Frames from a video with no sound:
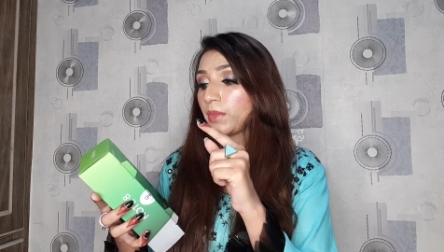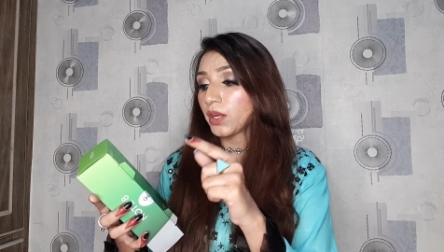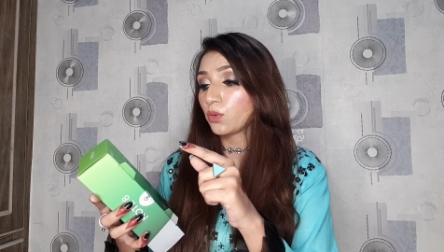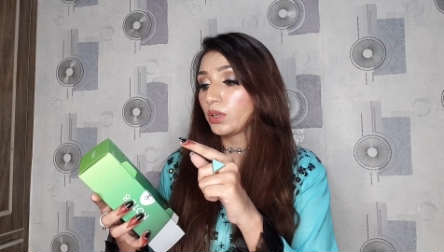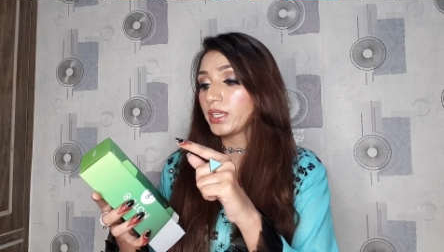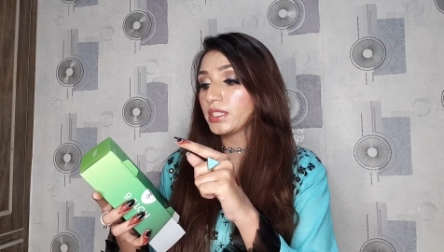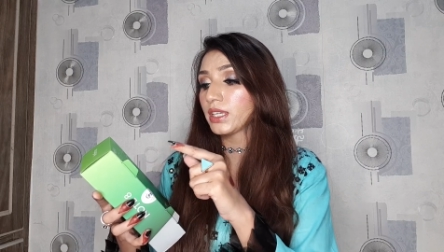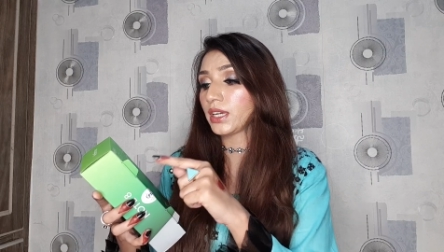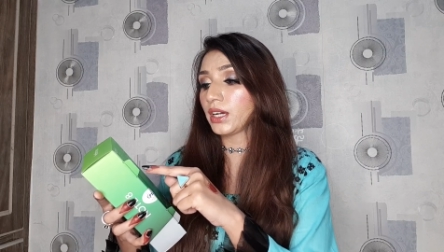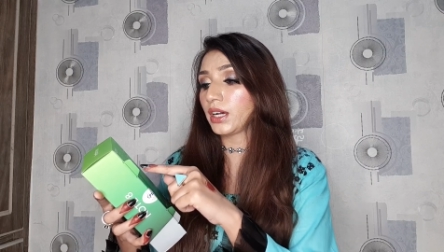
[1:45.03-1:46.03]
मैक्रो
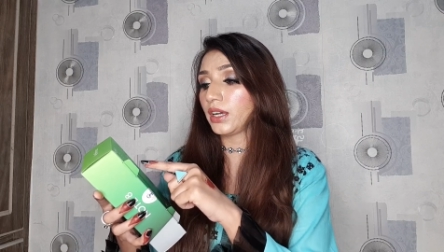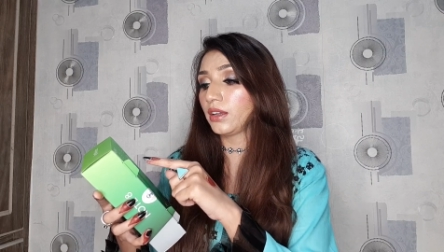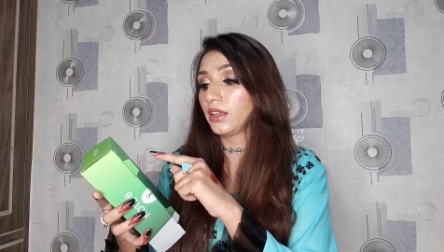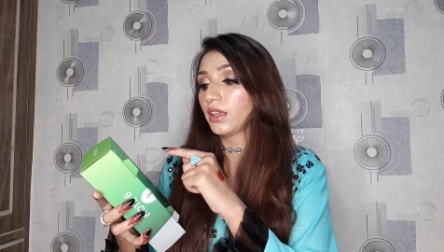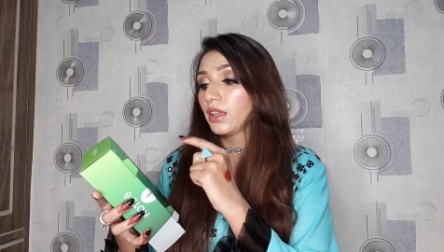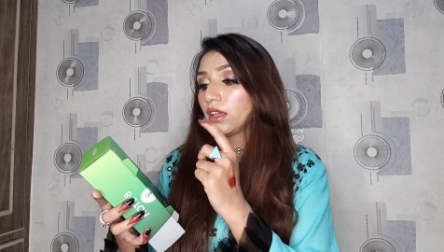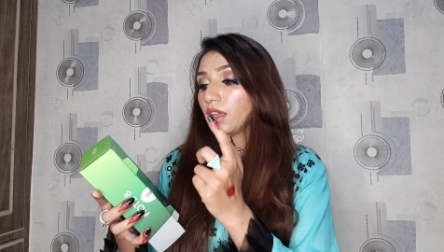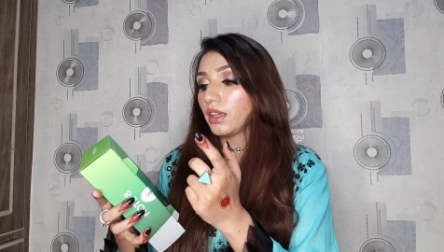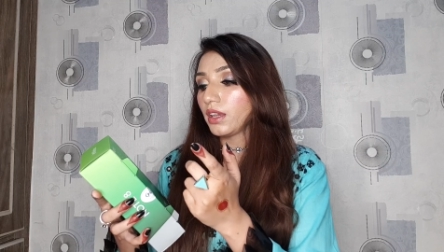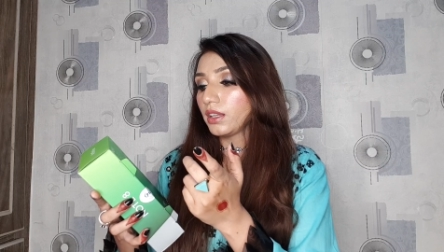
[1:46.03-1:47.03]
लेंस है
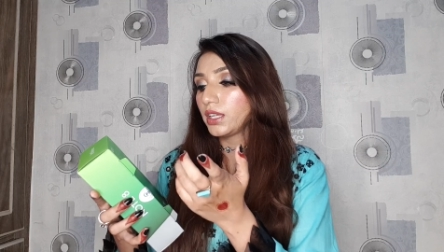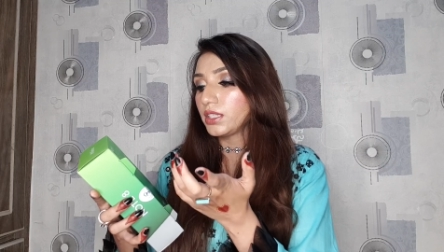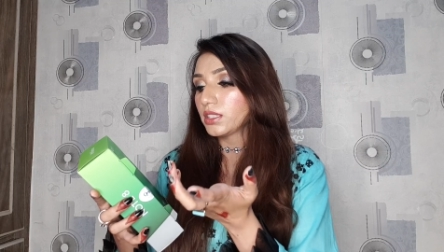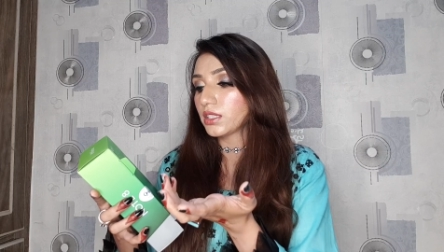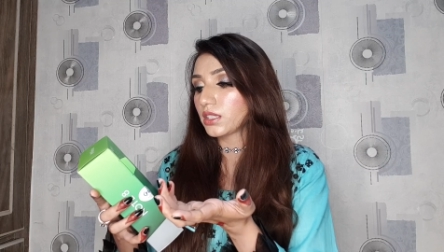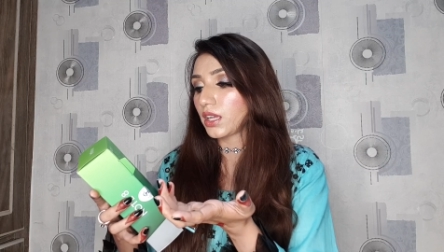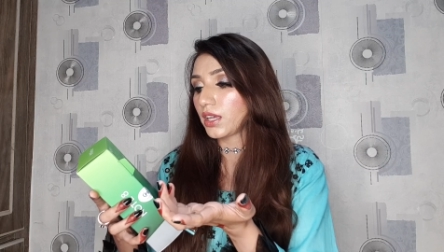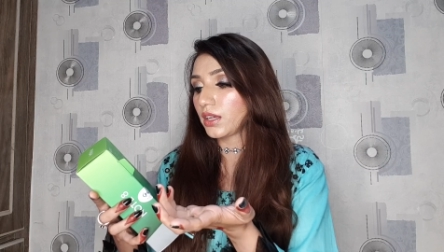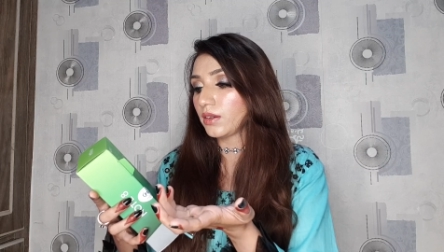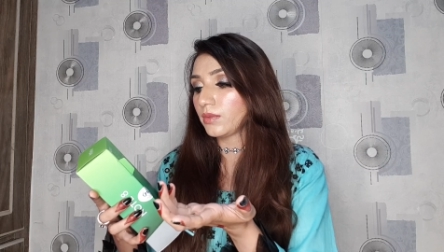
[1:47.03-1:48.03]
एयर लेंस है